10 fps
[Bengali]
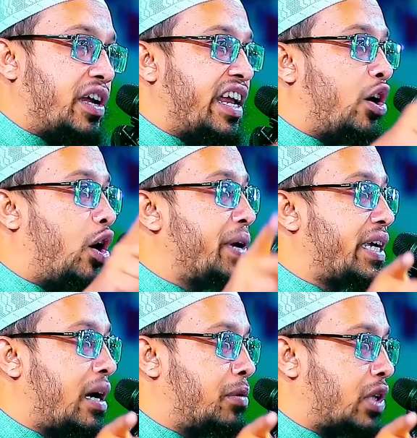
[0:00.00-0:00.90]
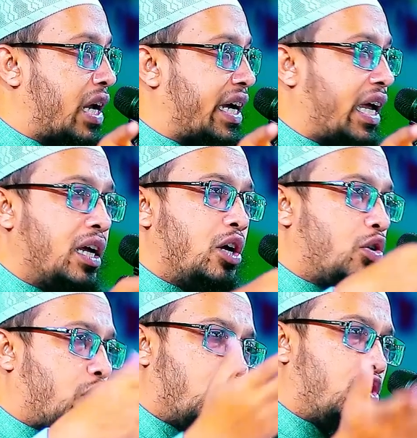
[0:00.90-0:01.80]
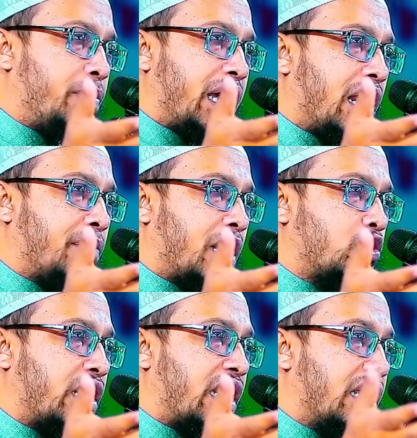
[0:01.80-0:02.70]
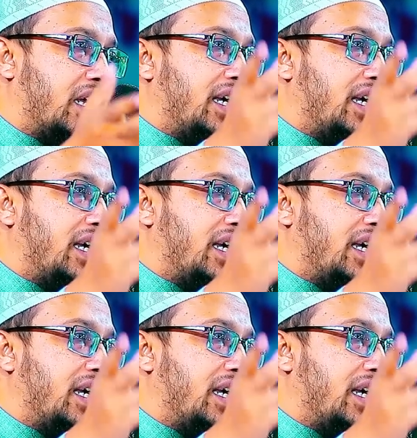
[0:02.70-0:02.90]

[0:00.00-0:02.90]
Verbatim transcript: হয় নাই হবে কেমতের আগে কখন হবে আল্লাহ ভালো জানেন